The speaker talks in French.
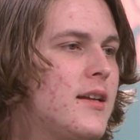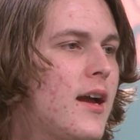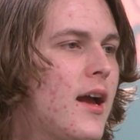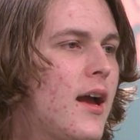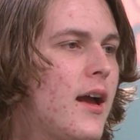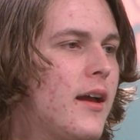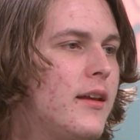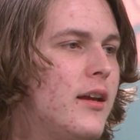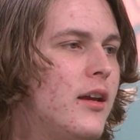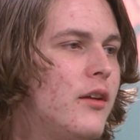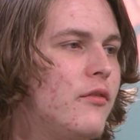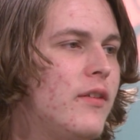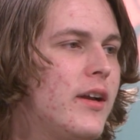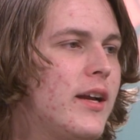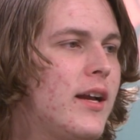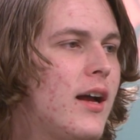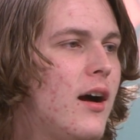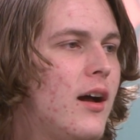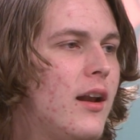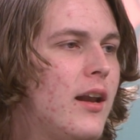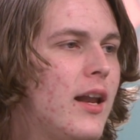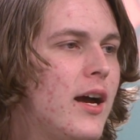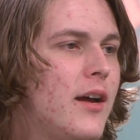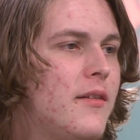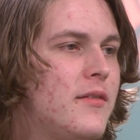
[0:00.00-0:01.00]
à rien. Fait
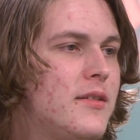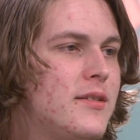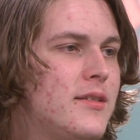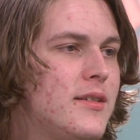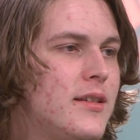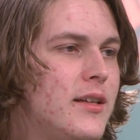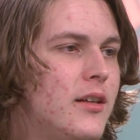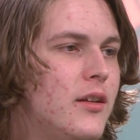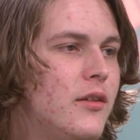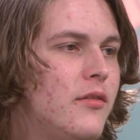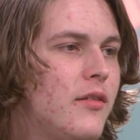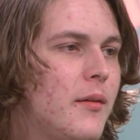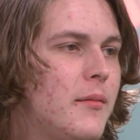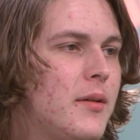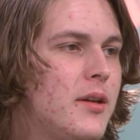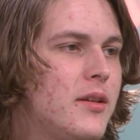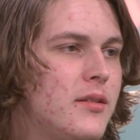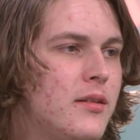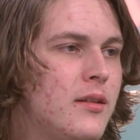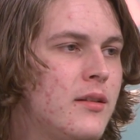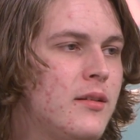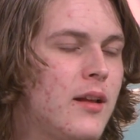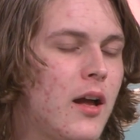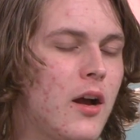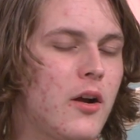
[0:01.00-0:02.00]
qu'en live, c'est là vraiment
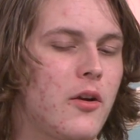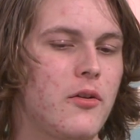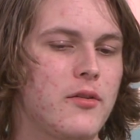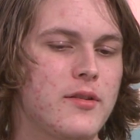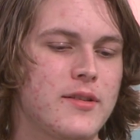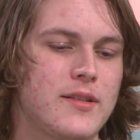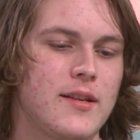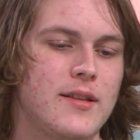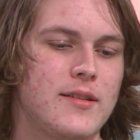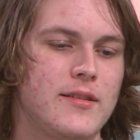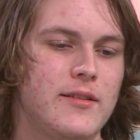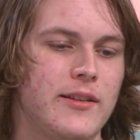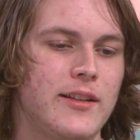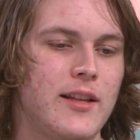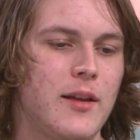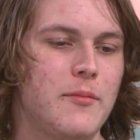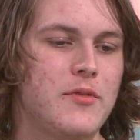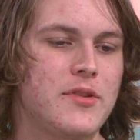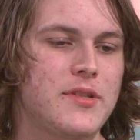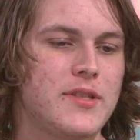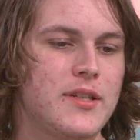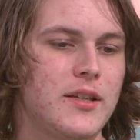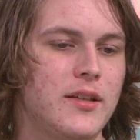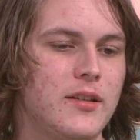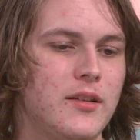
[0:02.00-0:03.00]
dans le concert, c'est là que la
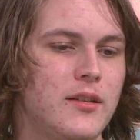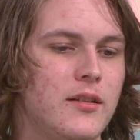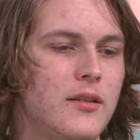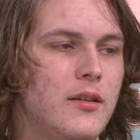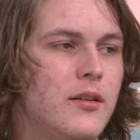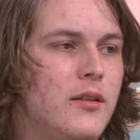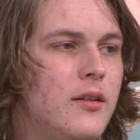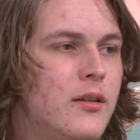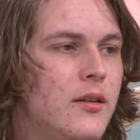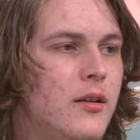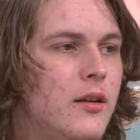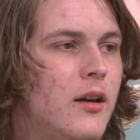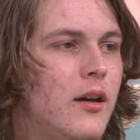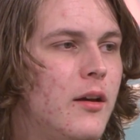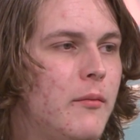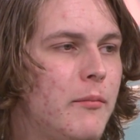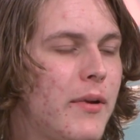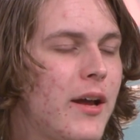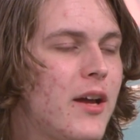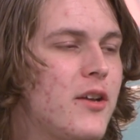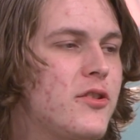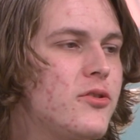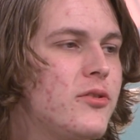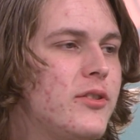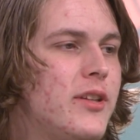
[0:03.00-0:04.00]
musique
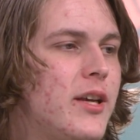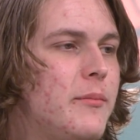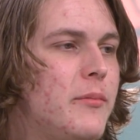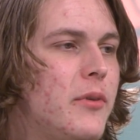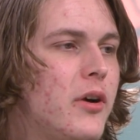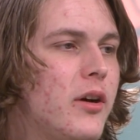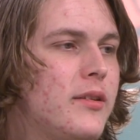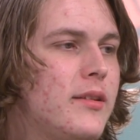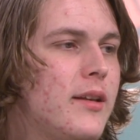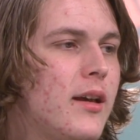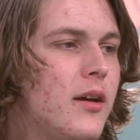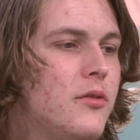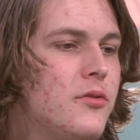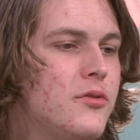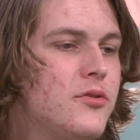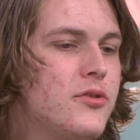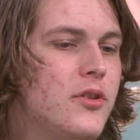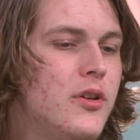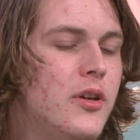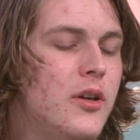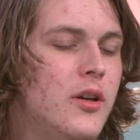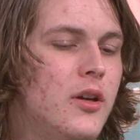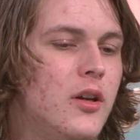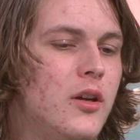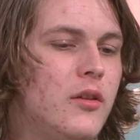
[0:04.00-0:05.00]
prend son importance.
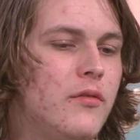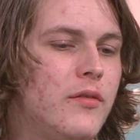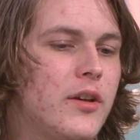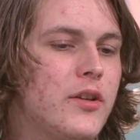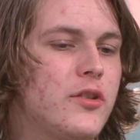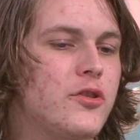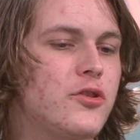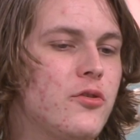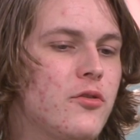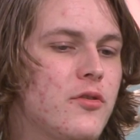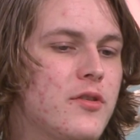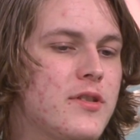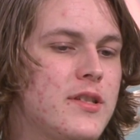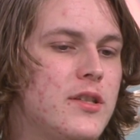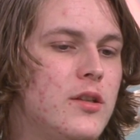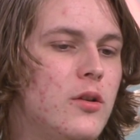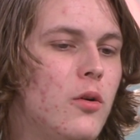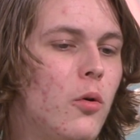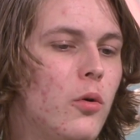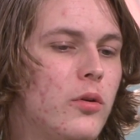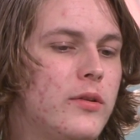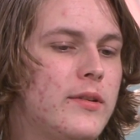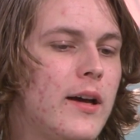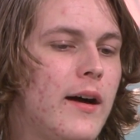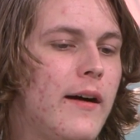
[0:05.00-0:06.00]
Fait qu'ils se sont dit
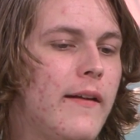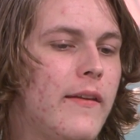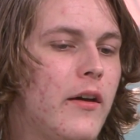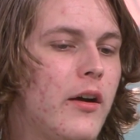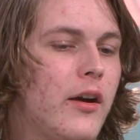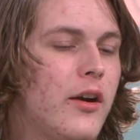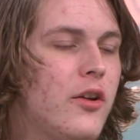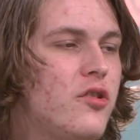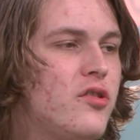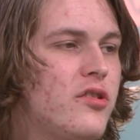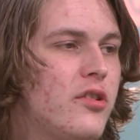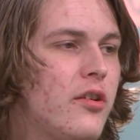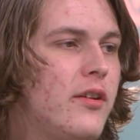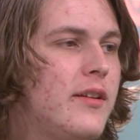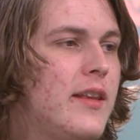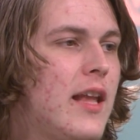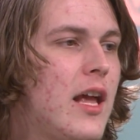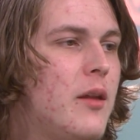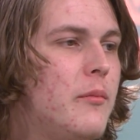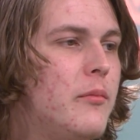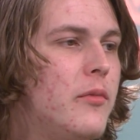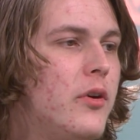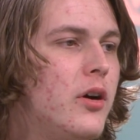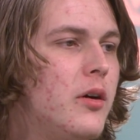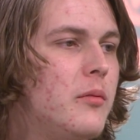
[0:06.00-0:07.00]
autant d'enregistrer un
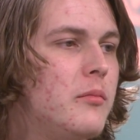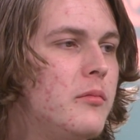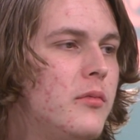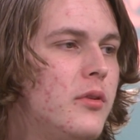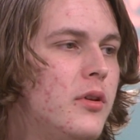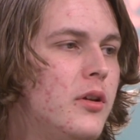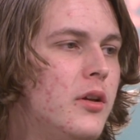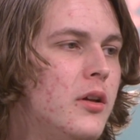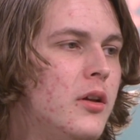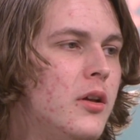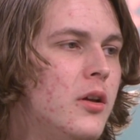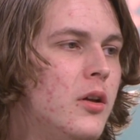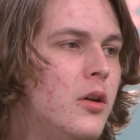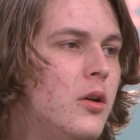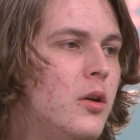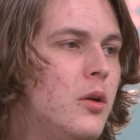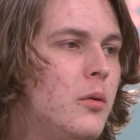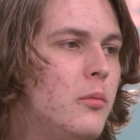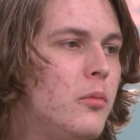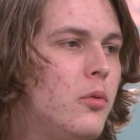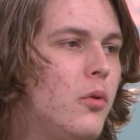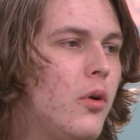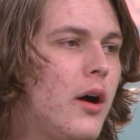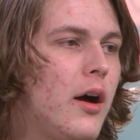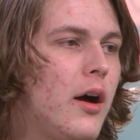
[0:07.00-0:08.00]
album pour